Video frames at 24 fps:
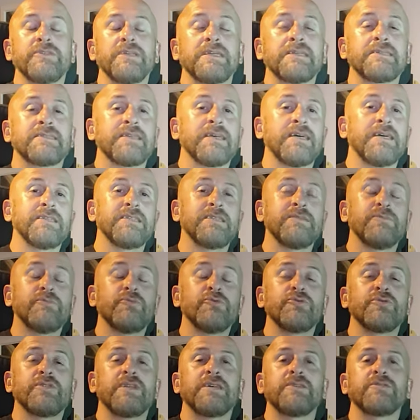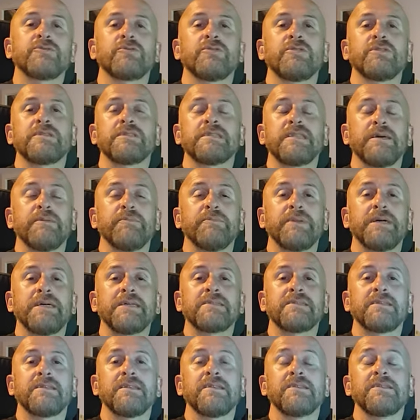olacak. Sadece bundan sonrasından
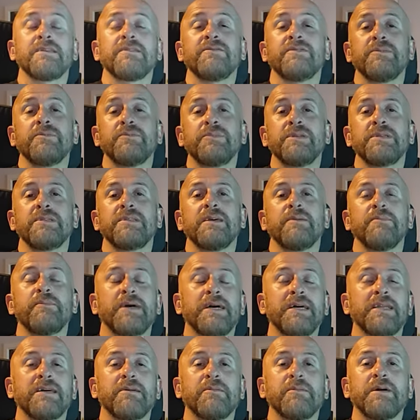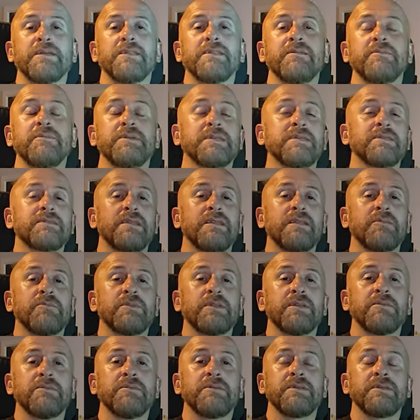bahsedeceğim ve bir de merhaba demek
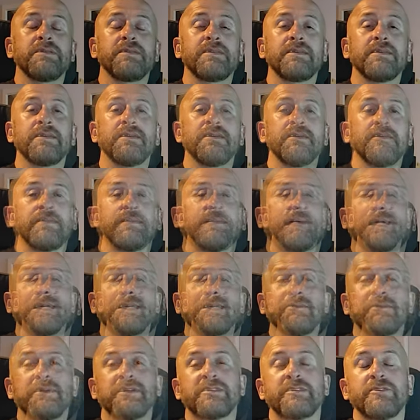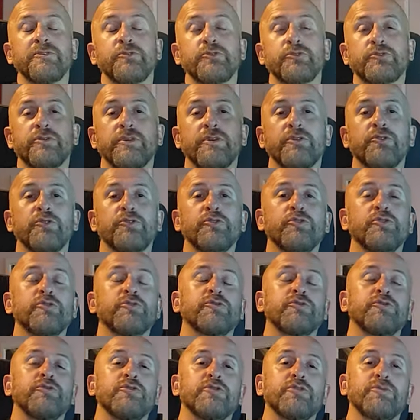istedim tabii ki. Belki masanın üstünde
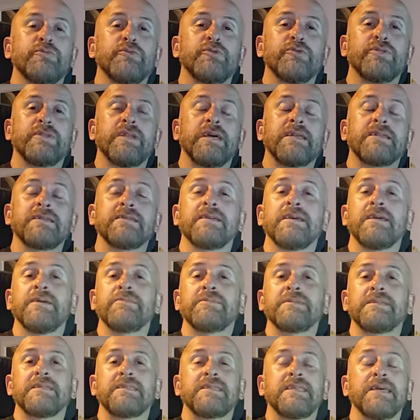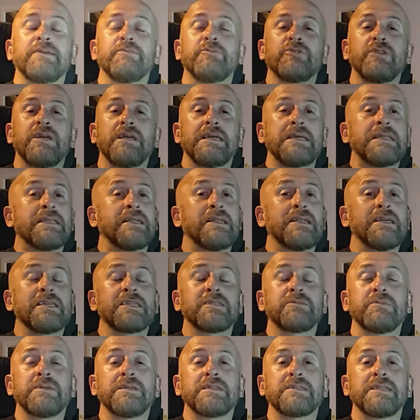görüyorsunuz bunlar hepsi Temu'dan ya da
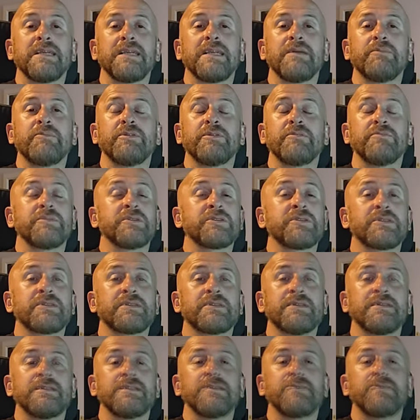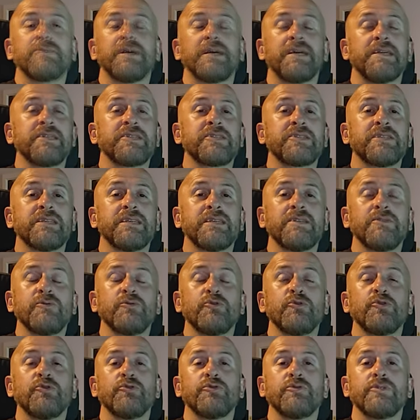AliExpress'ten yapılmış siparişlerin
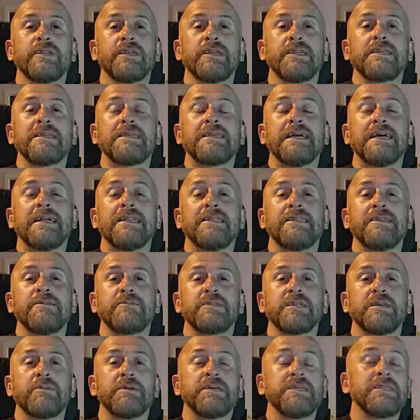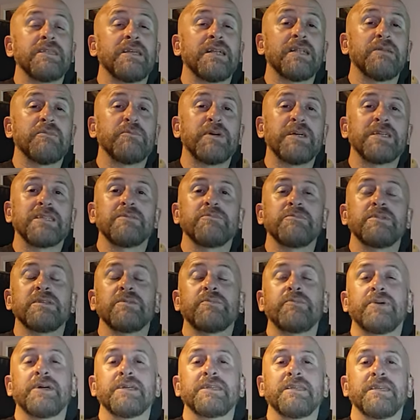ürünleri. Geldiğim zaman inanılmaz
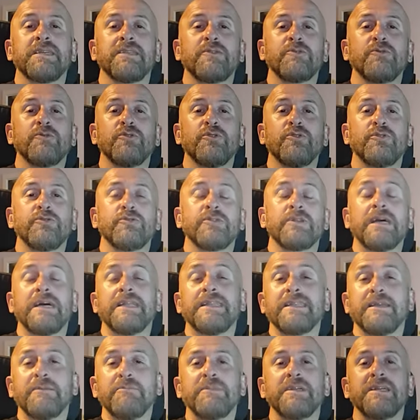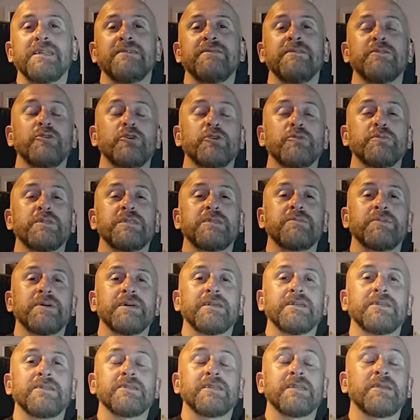bir paket yoğunluğuyla annemlere veriyorum
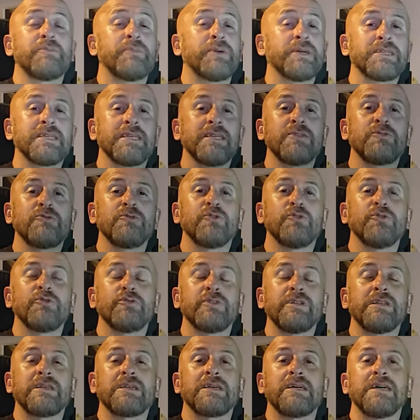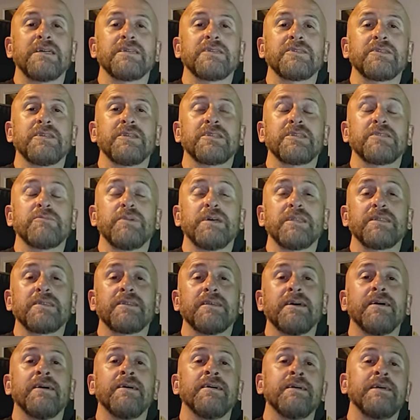siparişleri. Paket yoğunluğuyla karşılaştım.
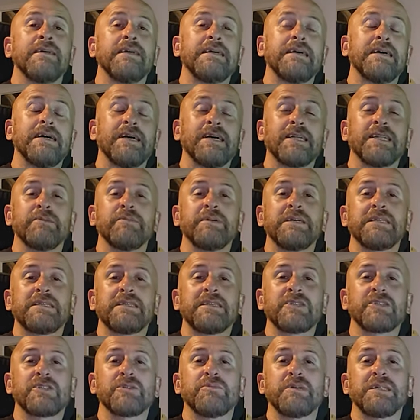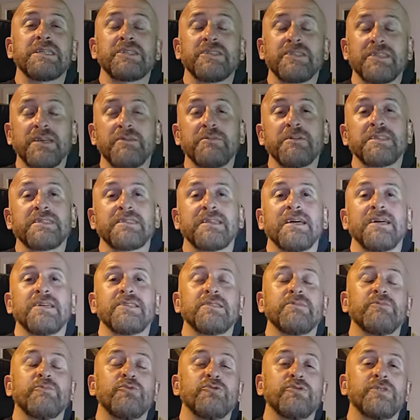Hatta arabaya taşımak için tabii ki
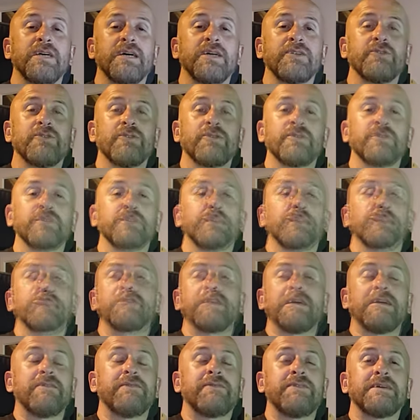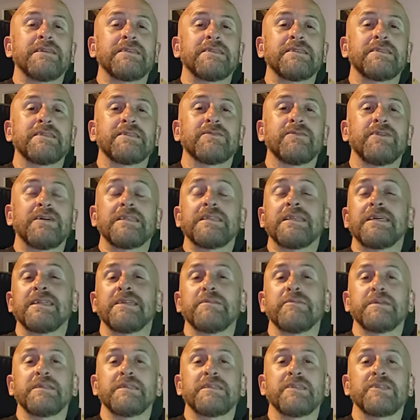sadece bunlar yok. Çok daha fazlası vardı.
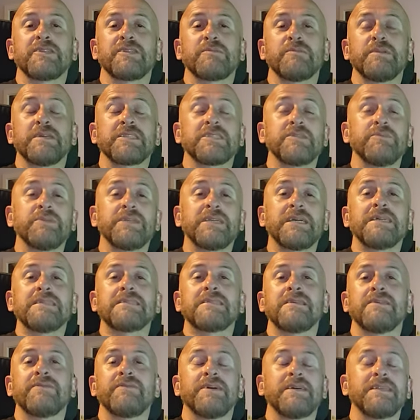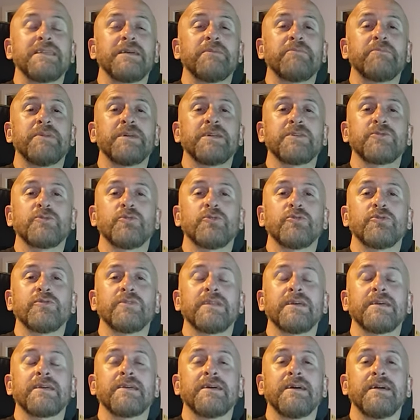Arabaya taşımak için birkaç sefer yapmak
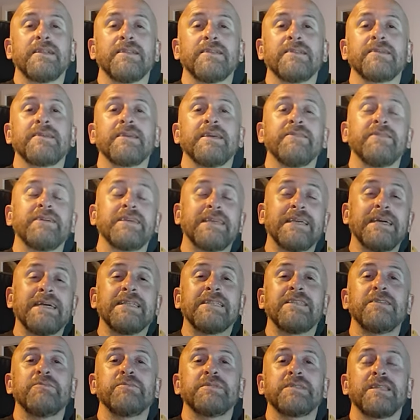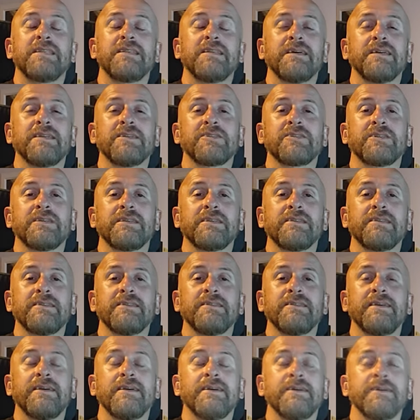zorunda kaldık. Eve geldiğimizde de aynı
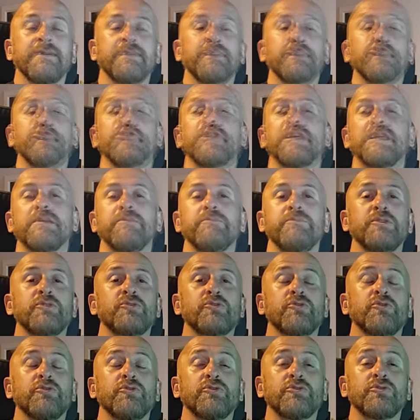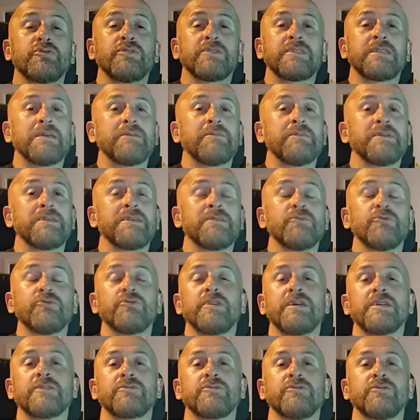şekilde. Bunların birçoğusu tabii ki
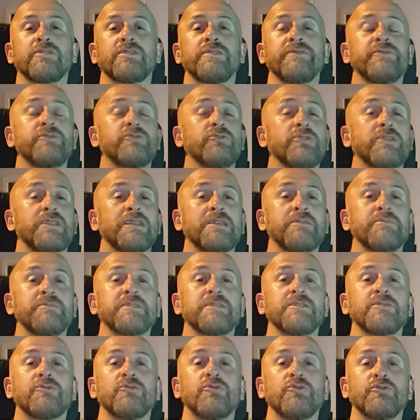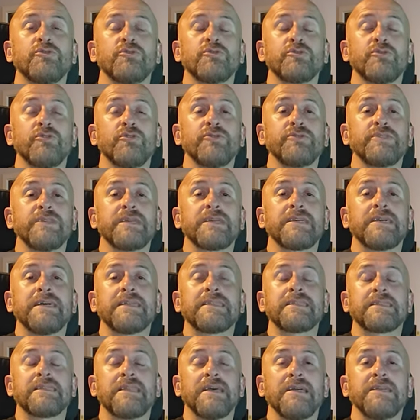bundan sonraki videolarımızın konusu olacak.
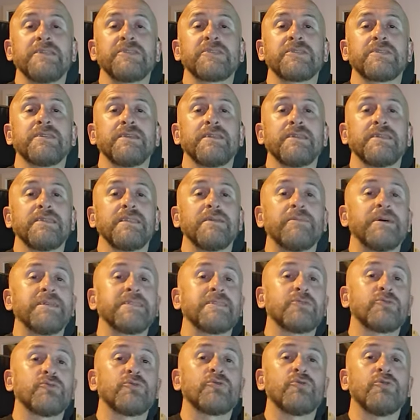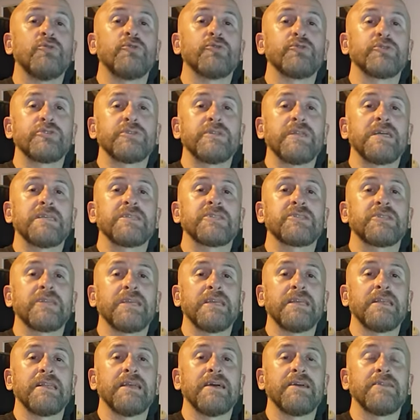Hatta içlerinde bence çok orijinal
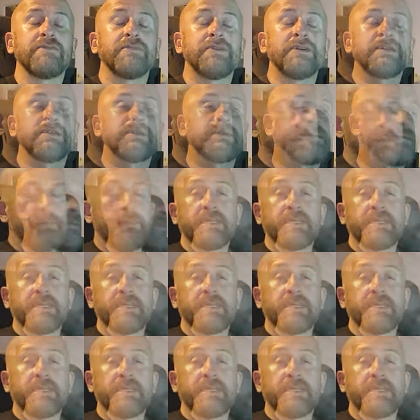şeyler var.